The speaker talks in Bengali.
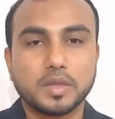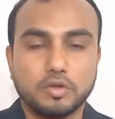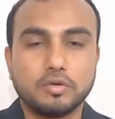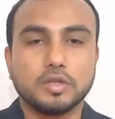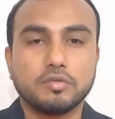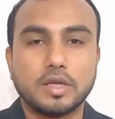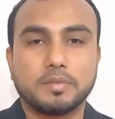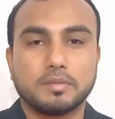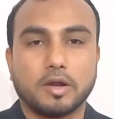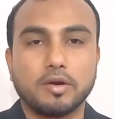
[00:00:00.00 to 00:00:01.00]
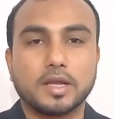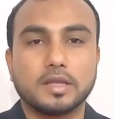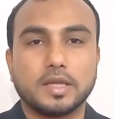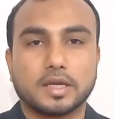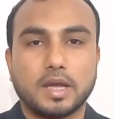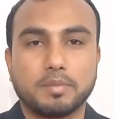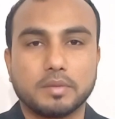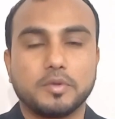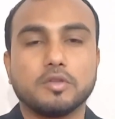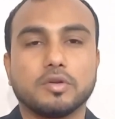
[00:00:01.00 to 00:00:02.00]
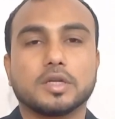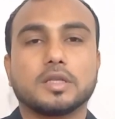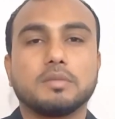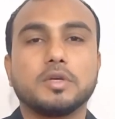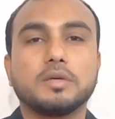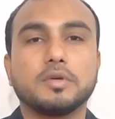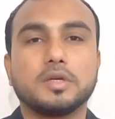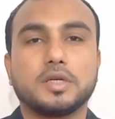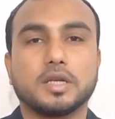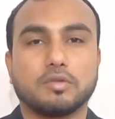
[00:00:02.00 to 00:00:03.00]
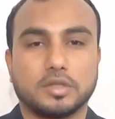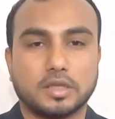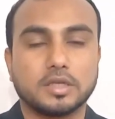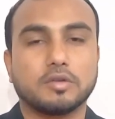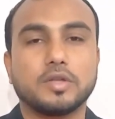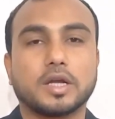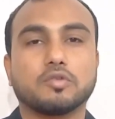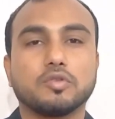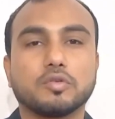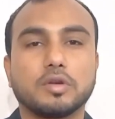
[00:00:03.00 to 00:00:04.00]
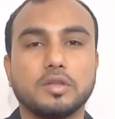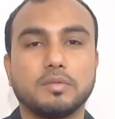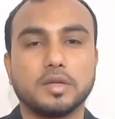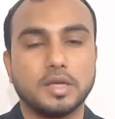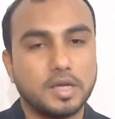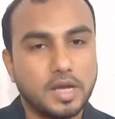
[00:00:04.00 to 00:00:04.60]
ভিডিওটি যদি আপনার ভালো লেগে থাকে আপনার প্রিয়জনের সাথে বেশি বেশি শেয়ার করে তাদেরকে দেখার সুযোগ করে দিবেন